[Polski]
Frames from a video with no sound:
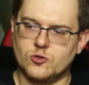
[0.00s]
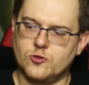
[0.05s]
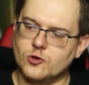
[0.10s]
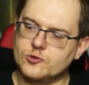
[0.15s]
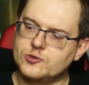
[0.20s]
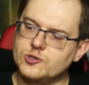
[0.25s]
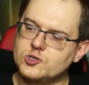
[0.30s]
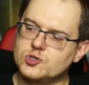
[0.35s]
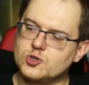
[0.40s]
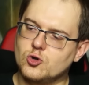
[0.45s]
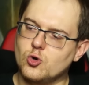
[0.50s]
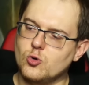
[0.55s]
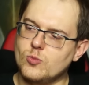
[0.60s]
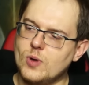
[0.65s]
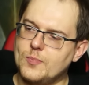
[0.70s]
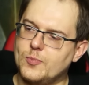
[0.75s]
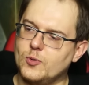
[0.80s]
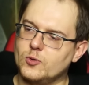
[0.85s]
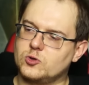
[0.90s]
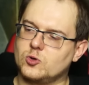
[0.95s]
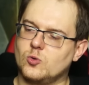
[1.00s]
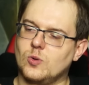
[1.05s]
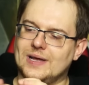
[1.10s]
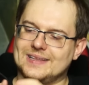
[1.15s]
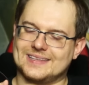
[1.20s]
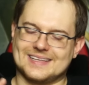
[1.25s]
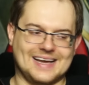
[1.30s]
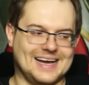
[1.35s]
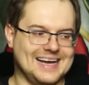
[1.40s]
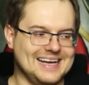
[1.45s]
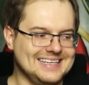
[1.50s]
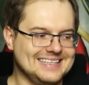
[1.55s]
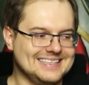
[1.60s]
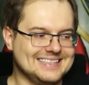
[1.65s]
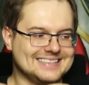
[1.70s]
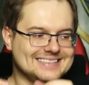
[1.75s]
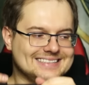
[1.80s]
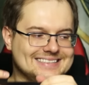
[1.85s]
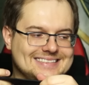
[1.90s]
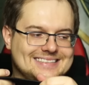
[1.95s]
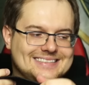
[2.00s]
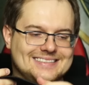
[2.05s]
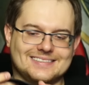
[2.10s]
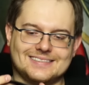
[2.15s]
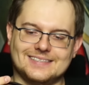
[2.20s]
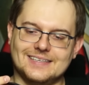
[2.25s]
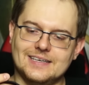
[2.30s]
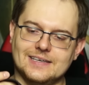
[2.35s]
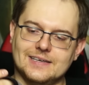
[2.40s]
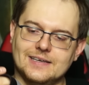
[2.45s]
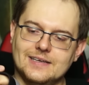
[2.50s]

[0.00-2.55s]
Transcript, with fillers: Dosyć gruba podkładka z,